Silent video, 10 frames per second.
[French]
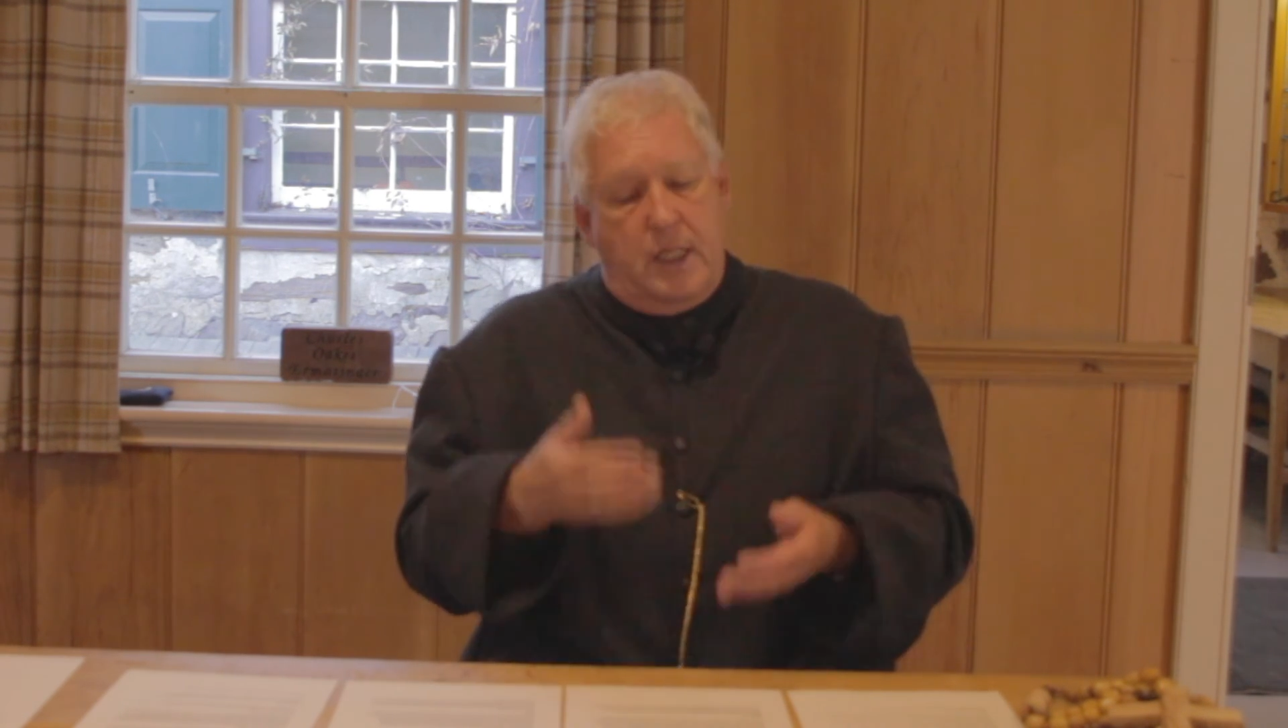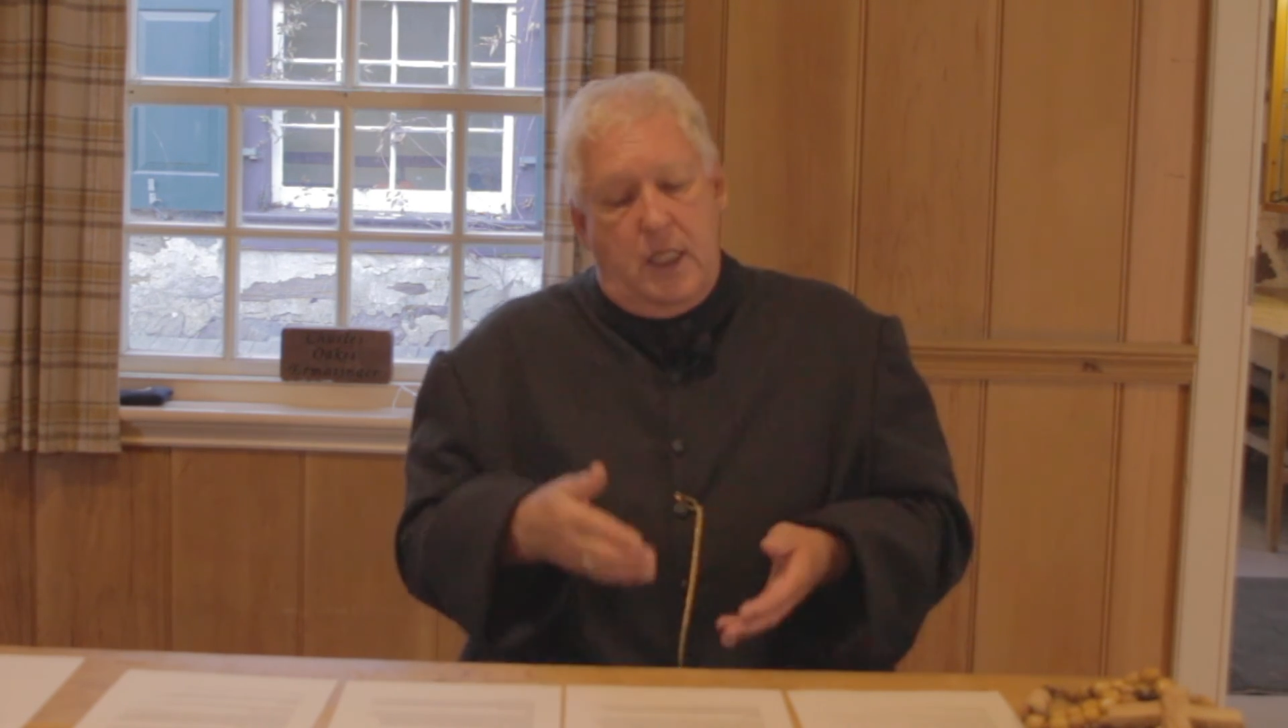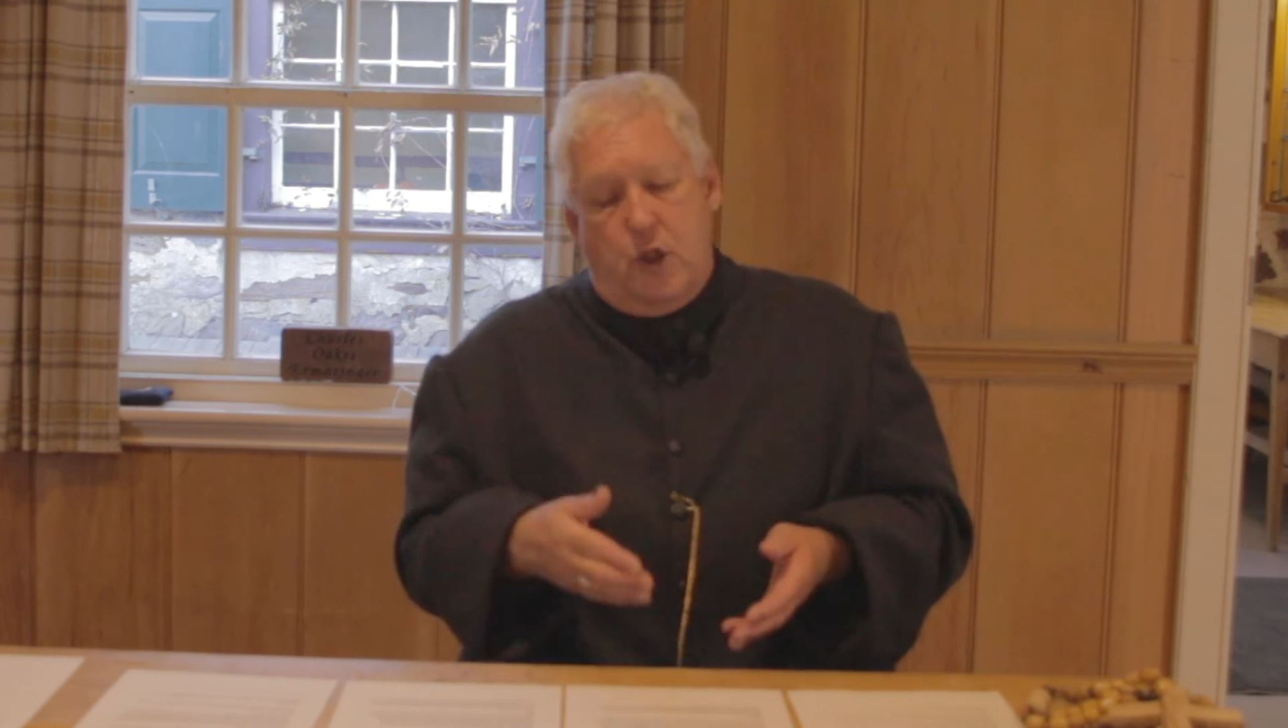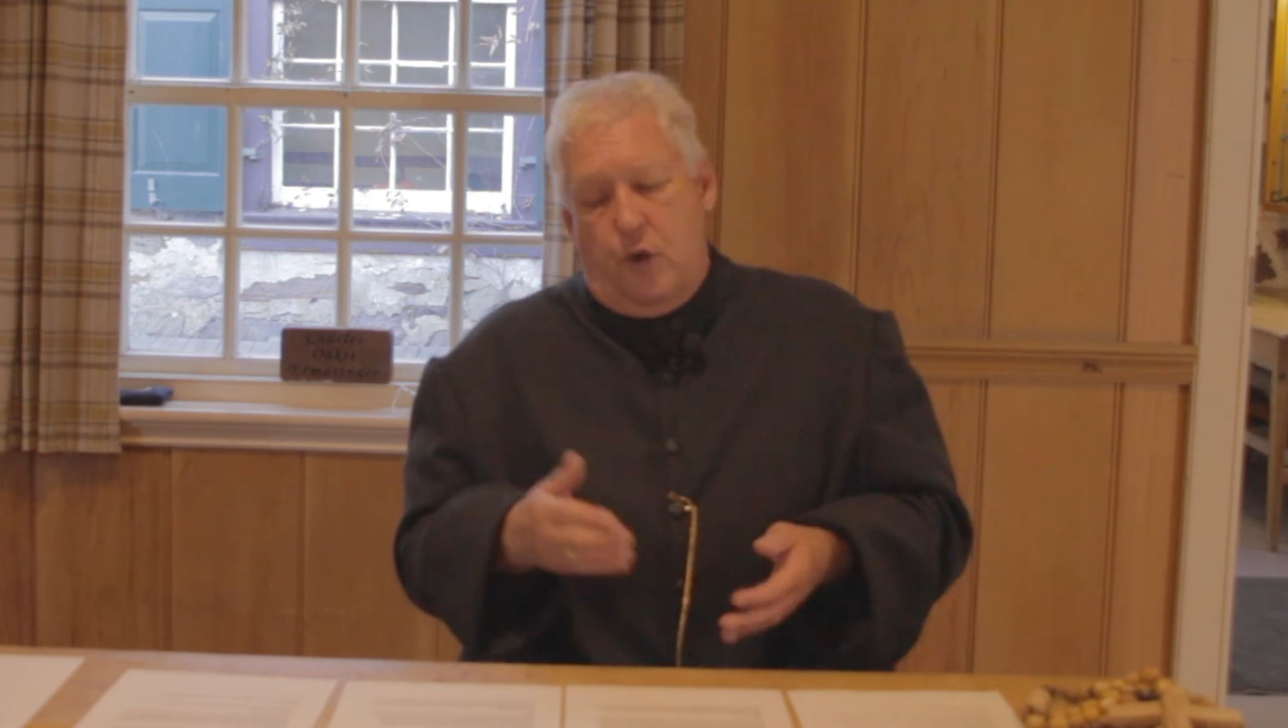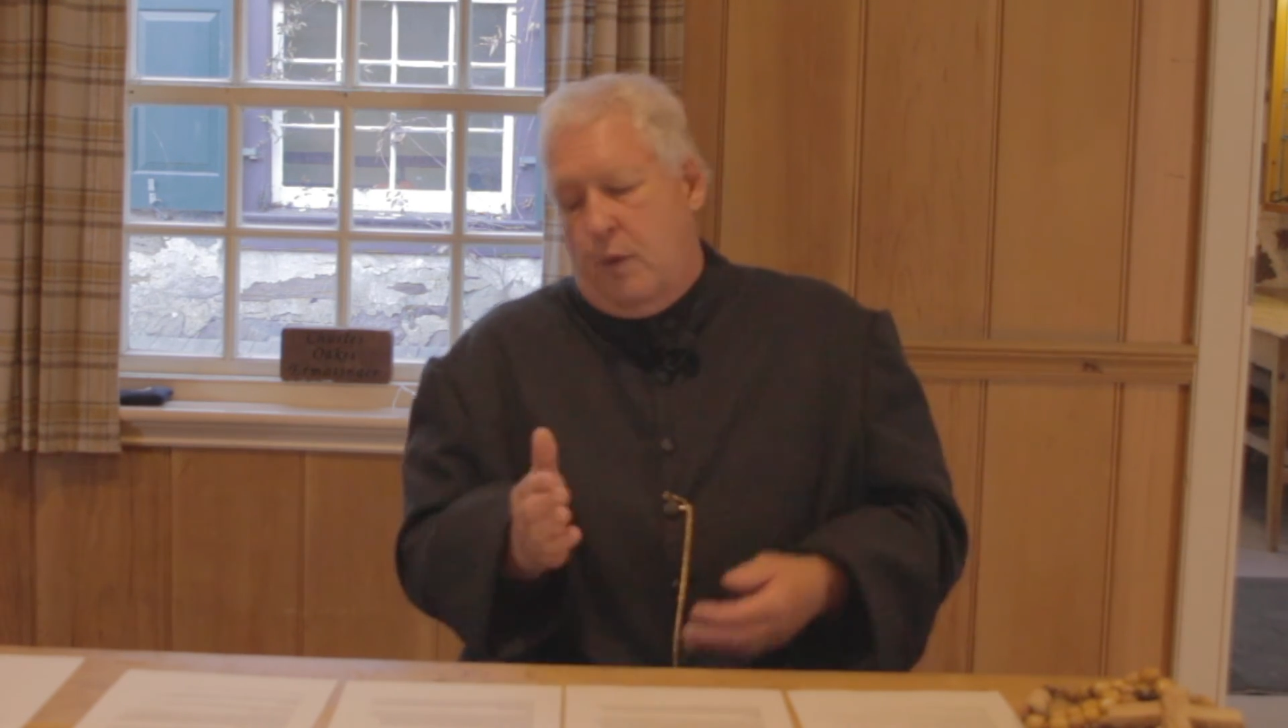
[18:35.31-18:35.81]
être
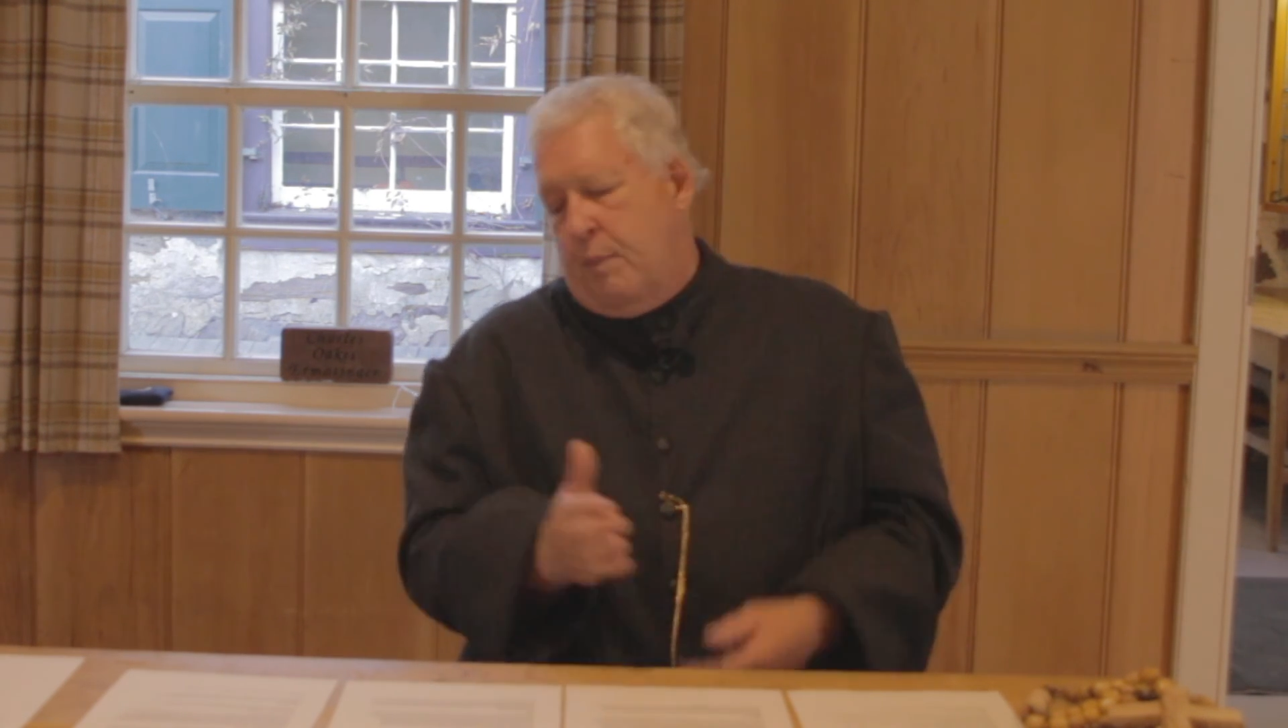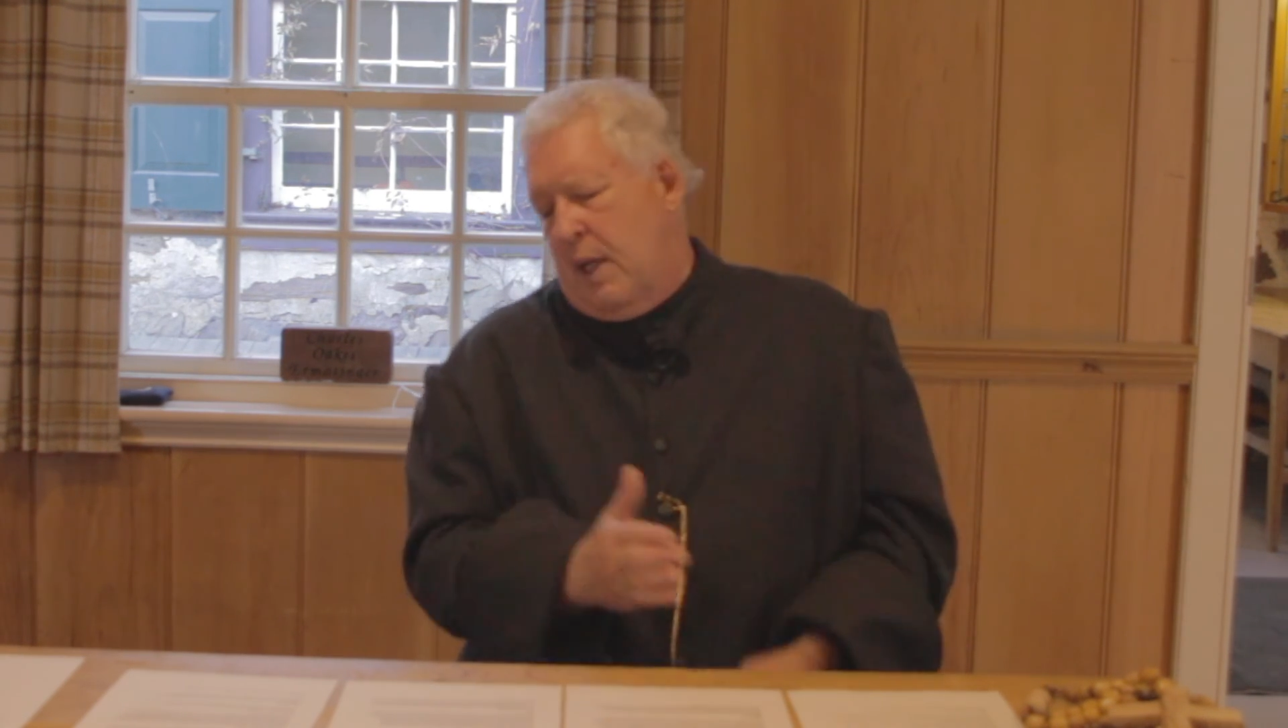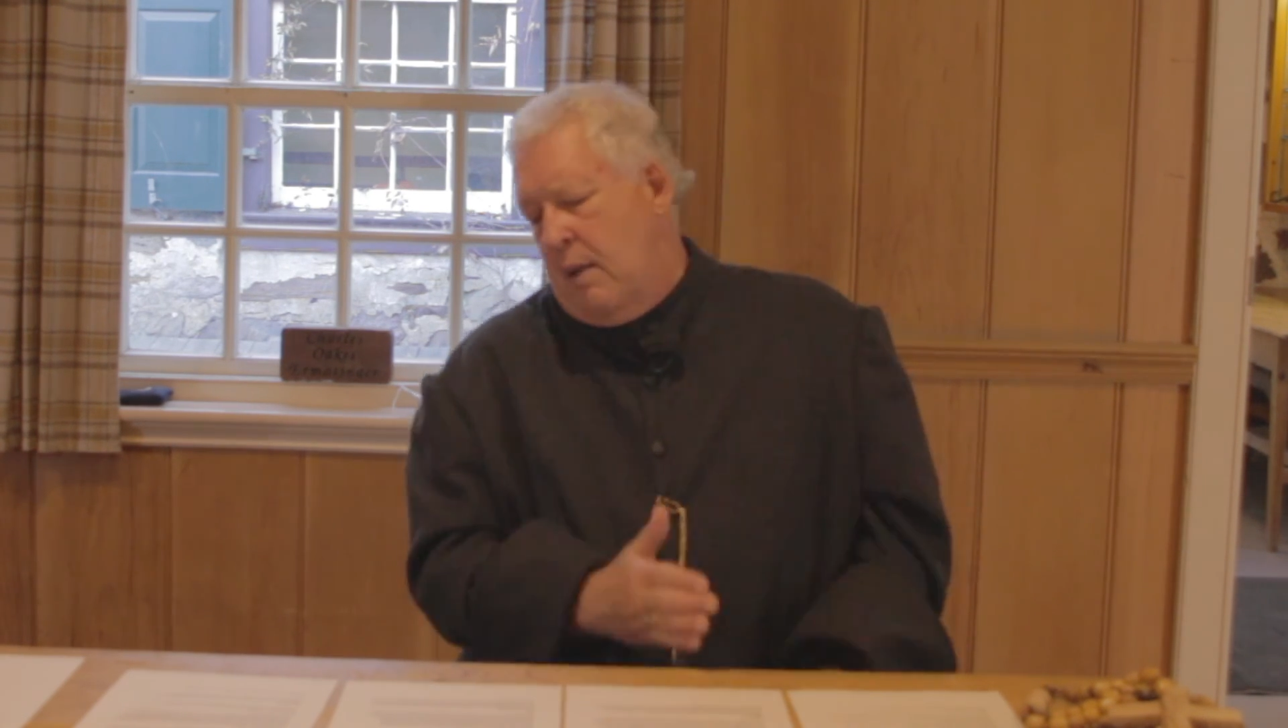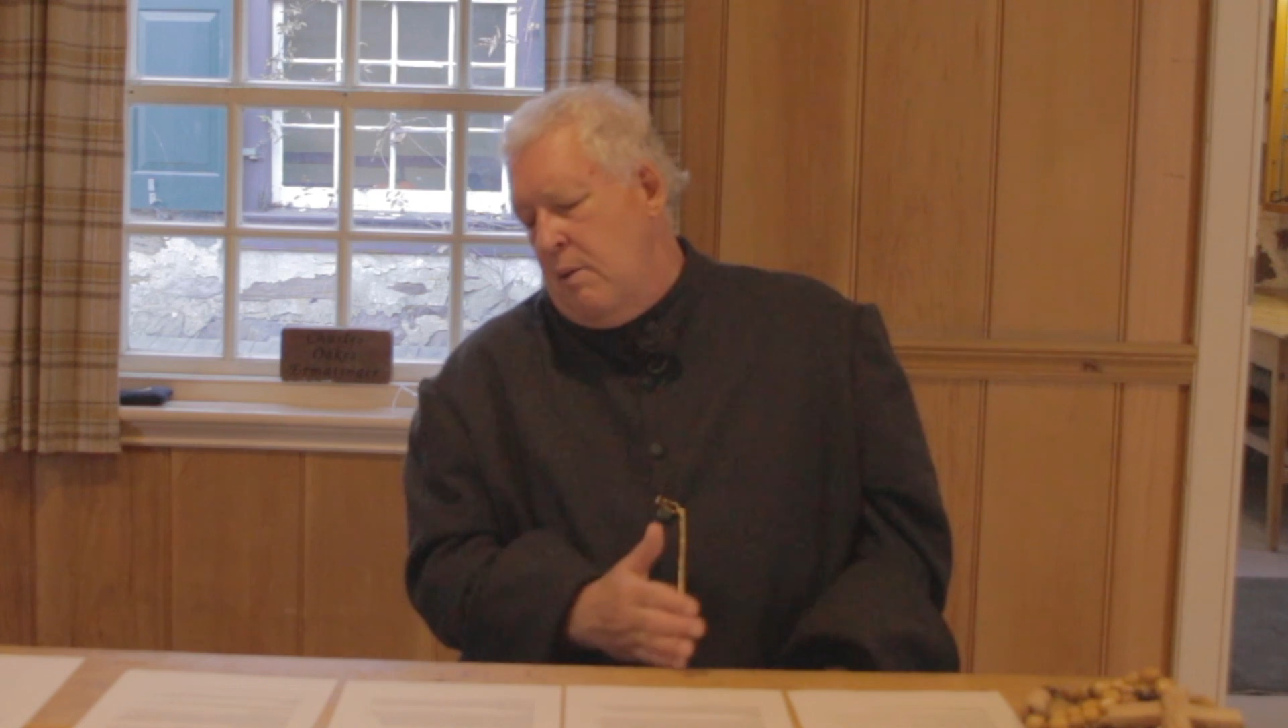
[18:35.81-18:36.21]
des jésuites pendant